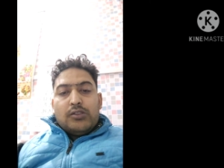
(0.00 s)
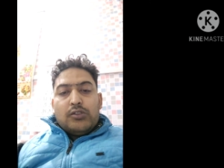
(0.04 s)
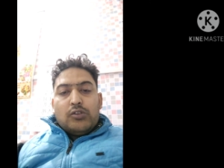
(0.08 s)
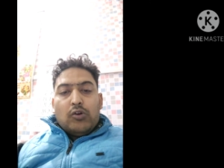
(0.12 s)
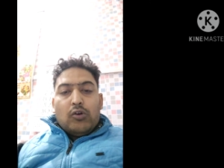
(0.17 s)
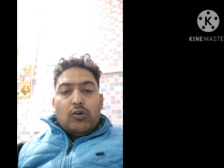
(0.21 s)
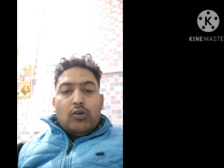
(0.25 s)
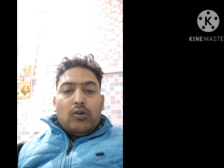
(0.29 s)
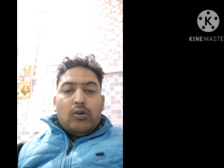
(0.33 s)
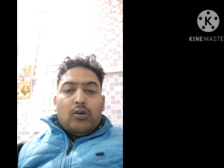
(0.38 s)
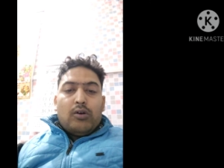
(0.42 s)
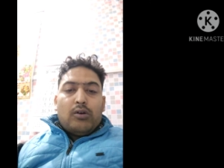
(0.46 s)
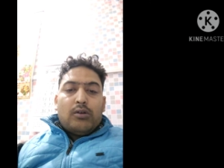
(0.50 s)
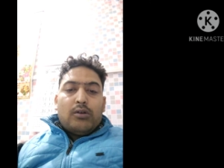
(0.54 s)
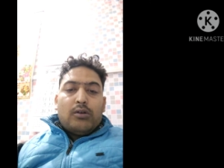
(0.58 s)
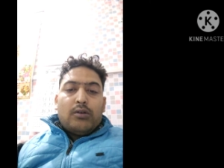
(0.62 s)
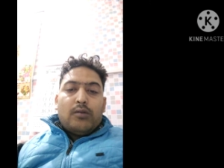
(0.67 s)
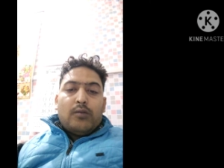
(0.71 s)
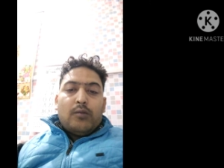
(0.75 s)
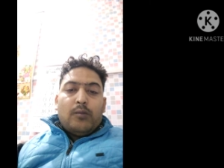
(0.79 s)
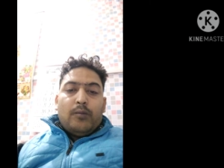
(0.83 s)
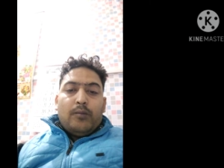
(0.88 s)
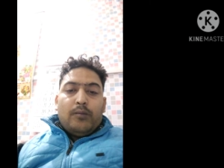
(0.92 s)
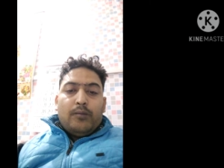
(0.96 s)
जो
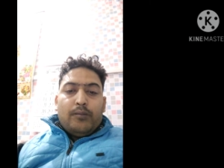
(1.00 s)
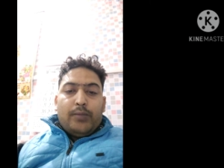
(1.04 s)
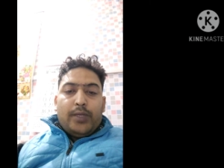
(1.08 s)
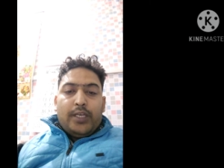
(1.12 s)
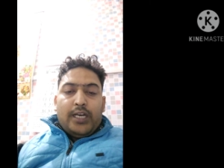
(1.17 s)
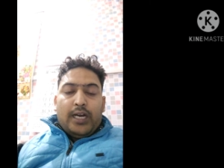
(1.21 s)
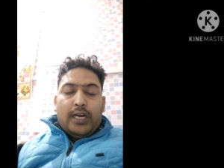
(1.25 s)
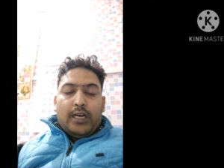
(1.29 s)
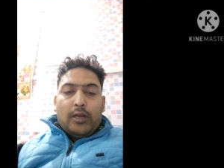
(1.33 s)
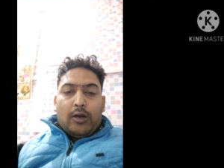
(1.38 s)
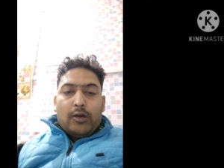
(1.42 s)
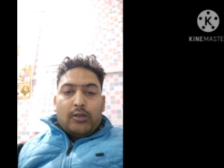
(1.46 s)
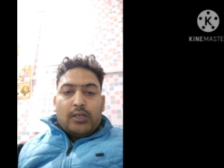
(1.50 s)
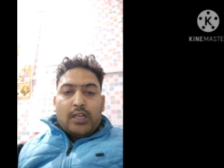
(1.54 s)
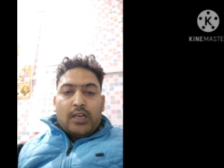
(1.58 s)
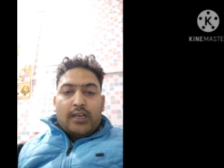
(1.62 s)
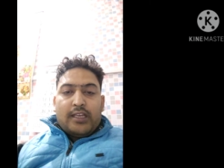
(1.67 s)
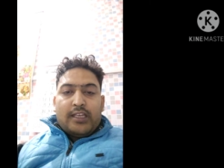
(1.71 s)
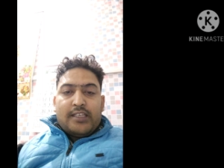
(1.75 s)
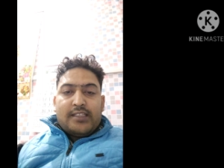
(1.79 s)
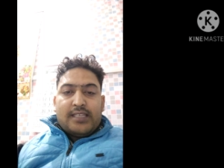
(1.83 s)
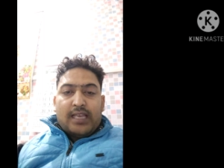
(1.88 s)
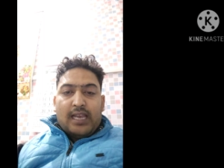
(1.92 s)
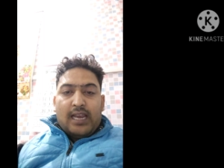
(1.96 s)
बिना डॉक्टर
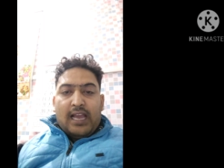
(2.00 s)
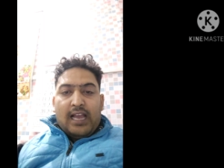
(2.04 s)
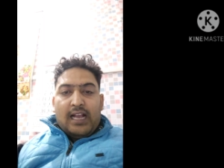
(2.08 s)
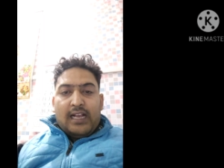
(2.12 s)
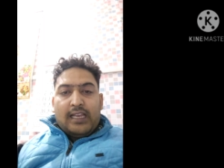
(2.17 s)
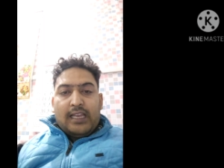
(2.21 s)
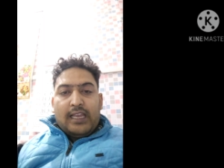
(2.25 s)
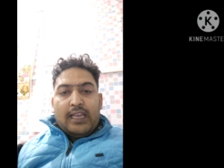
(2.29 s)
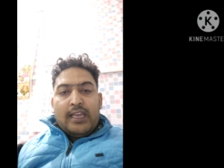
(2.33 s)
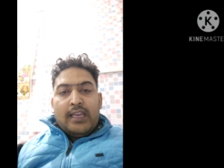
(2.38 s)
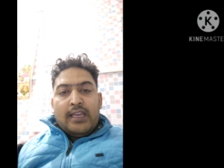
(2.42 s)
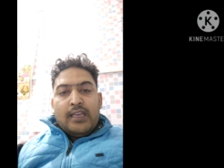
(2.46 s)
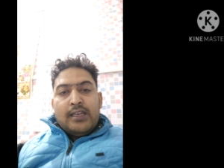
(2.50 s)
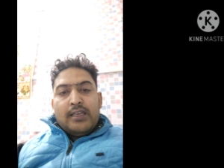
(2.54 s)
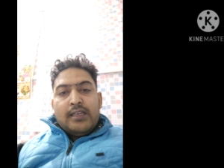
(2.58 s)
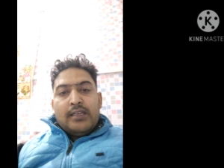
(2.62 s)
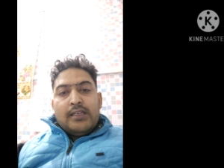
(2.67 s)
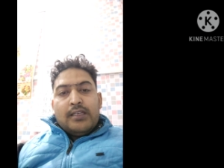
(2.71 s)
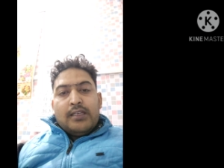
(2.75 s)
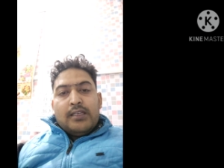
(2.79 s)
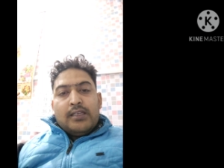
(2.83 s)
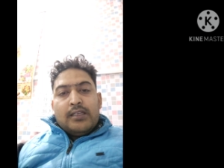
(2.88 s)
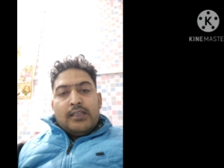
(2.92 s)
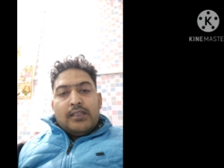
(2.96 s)
की सलाह के
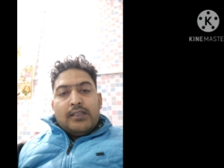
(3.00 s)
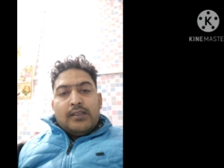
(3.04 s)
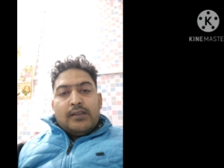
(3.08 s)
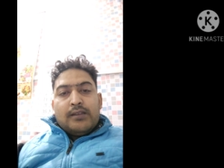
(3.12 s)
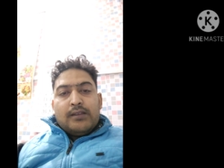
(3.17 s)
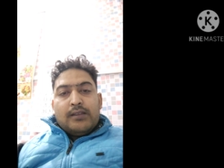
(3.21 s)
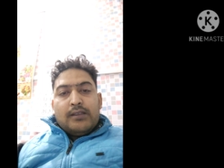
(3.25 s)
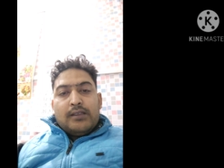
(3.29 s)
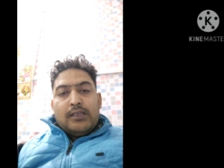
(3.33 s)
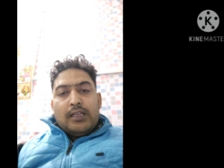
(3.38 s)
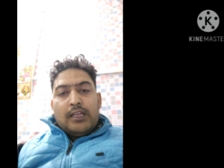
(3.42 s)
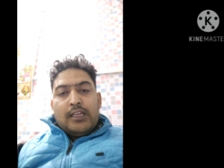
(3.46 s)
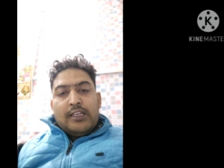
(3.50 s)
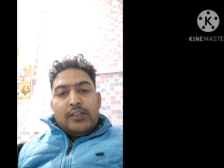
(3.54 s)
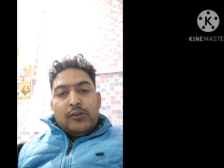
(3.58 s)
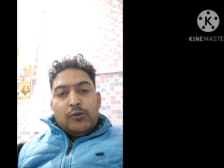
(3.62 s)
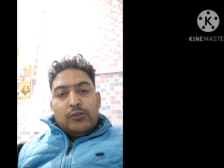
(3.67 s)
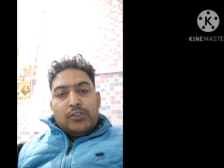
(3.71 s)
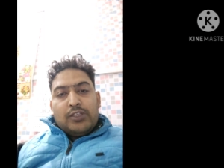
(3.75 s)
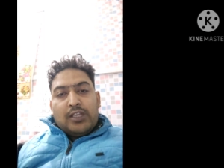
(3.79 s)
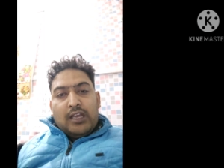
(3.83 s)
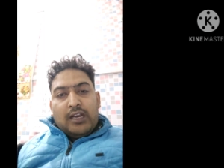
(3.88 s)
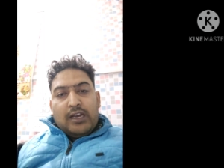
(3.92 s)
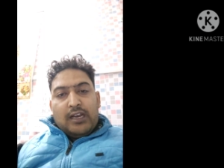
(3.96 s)
नहीं
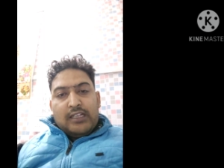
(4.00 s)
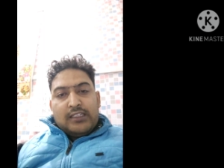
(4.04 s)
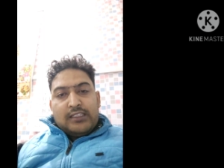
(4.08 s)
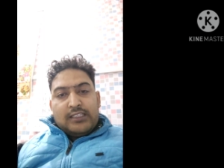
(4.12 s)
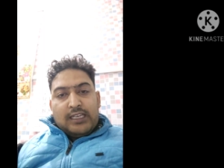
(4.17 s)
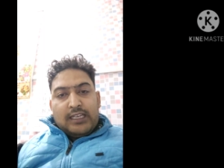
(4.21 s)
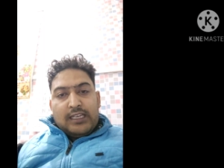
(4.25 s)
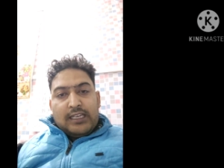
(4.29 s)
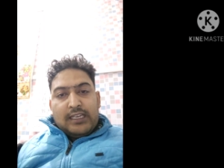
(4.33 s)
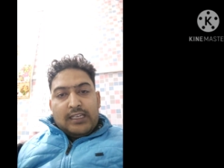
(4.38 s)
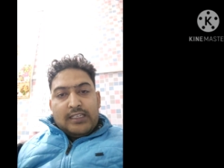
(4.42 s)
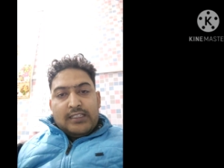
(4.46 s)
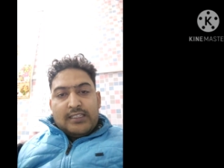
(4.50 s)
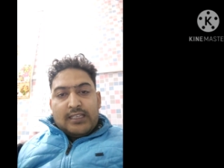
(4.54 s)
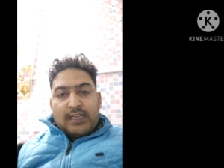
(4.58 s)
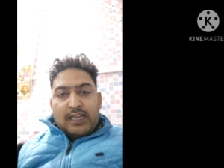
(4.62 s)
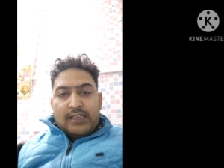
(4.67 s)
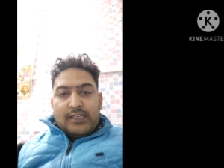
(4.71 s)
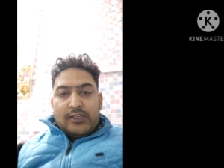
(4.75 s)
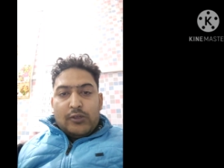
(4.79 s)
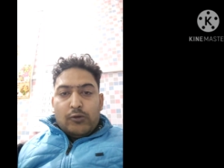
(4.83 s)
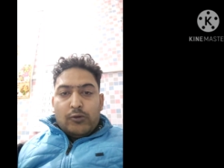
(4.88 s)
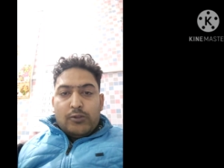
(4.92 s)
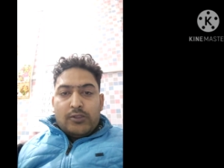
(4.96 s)
यूज़ करना चाहिए इसका
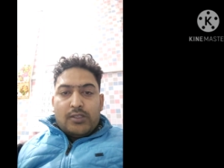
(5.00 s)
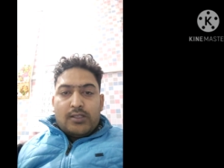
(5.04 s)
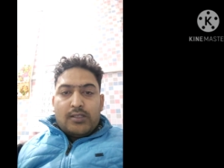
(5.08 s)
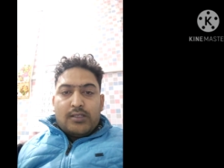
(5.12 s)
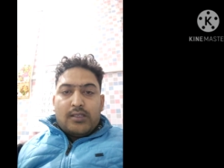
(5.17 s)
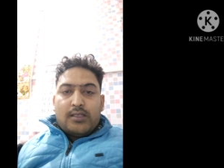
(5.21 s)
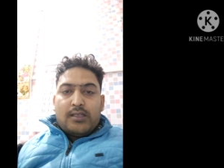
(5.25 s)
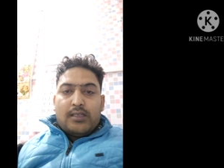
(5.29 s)
यूज़